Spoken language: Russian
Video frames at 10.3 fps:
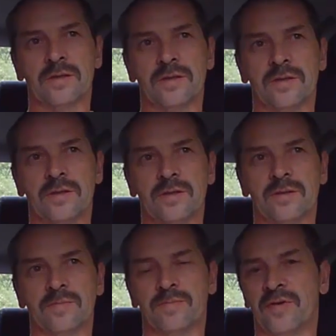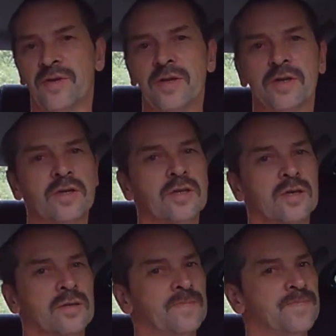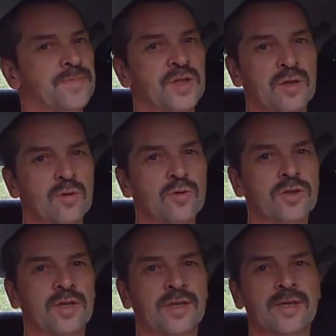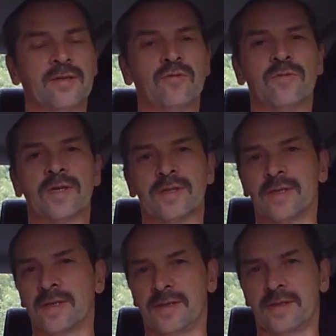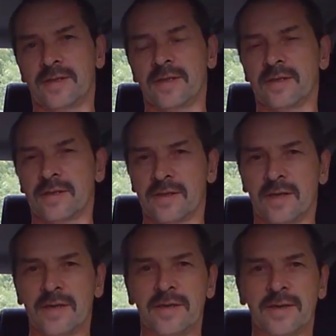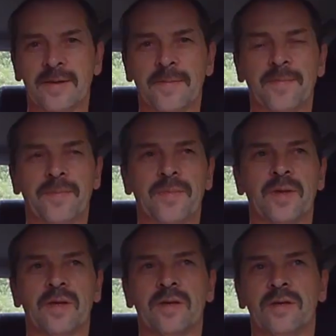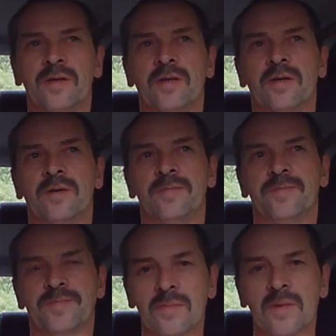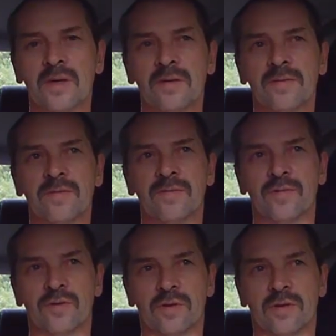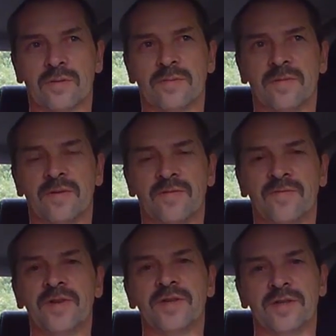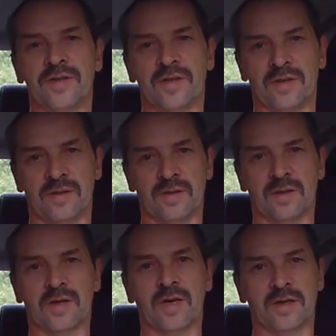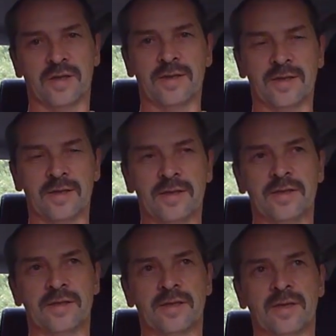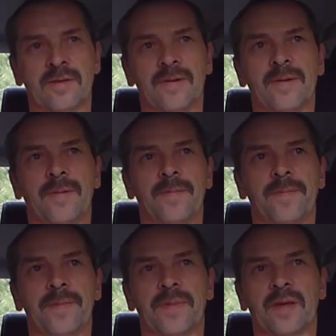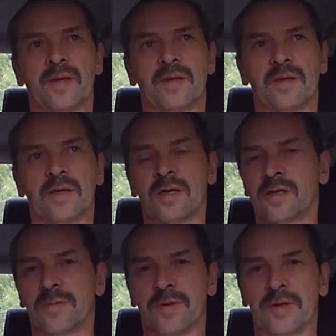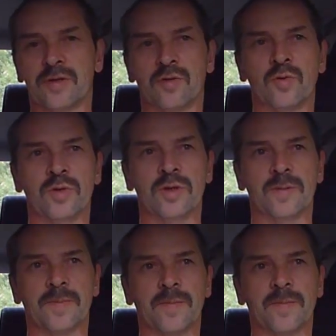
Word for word: И поверьте, это несложно, если у вас есть знания и вот видение, как это делается, как это происходит.